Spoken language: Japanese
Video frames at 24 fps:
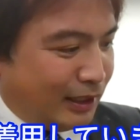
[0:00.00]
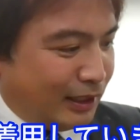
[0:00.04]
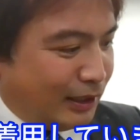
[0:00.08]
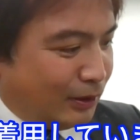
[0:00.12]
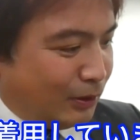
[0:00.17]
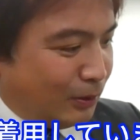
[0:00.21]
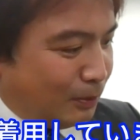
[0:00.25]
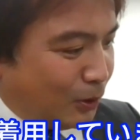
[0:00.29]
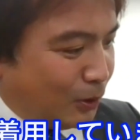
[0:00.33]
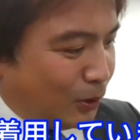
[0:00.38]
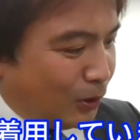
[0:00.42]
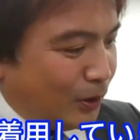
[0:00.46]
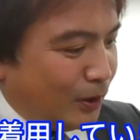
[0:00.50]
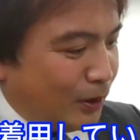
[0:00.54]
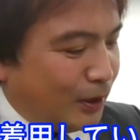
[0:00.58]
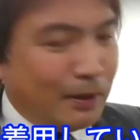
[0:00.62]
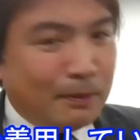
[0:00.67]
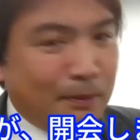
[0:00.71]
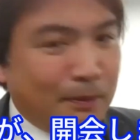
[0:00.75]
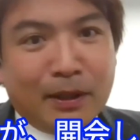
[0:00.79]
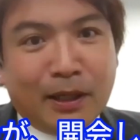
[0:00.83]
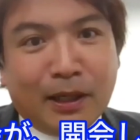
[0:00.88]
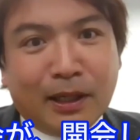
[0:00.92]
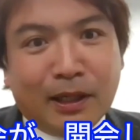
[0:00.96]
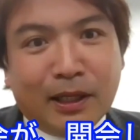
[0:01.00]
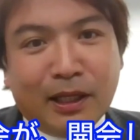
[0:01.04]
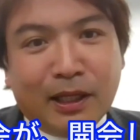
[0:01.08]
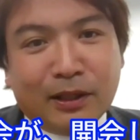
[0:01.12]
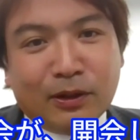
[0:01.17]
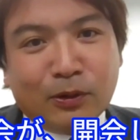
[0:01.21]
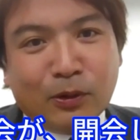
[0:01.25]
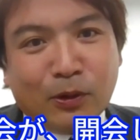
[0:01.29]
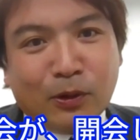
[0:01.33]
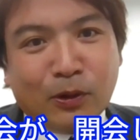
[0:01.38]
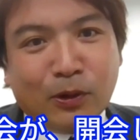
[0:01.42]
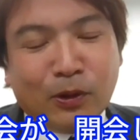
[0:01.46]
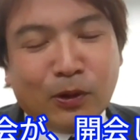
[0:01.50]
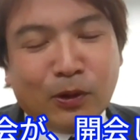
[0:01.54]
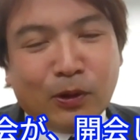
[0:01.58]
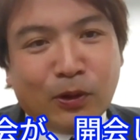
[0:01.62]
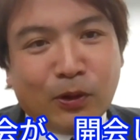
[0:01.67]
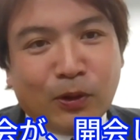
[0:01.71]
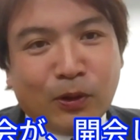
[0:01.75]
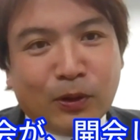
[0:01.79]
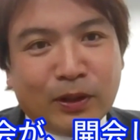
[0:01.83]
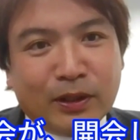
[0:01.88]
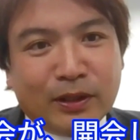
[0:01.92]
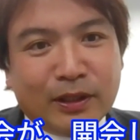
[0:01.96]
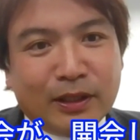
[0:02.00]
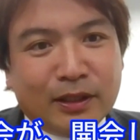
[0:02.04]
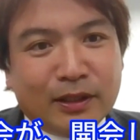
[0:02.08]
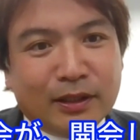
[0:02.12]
れども、まあ、えっ、ー、と、